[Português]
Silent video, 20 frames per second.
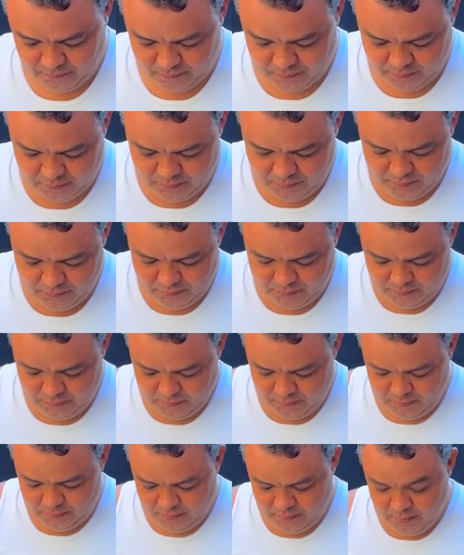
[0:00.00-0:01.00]
mano.
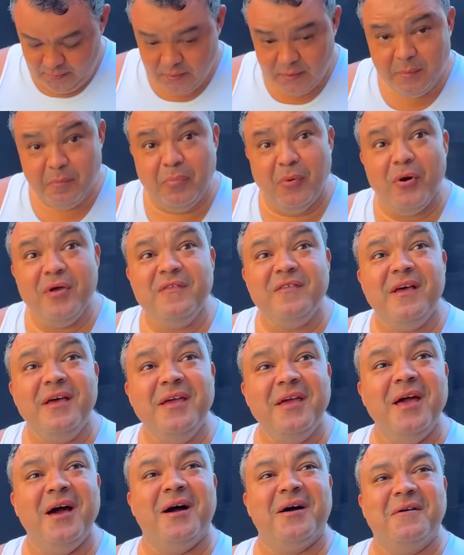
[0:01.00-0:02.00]
Que porra é isso
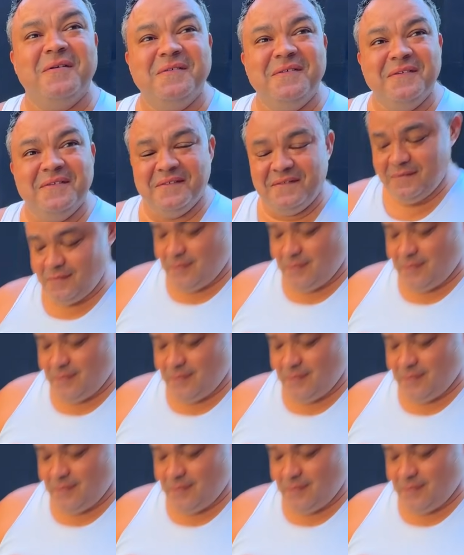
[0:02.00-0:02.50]
aí, ó? Juro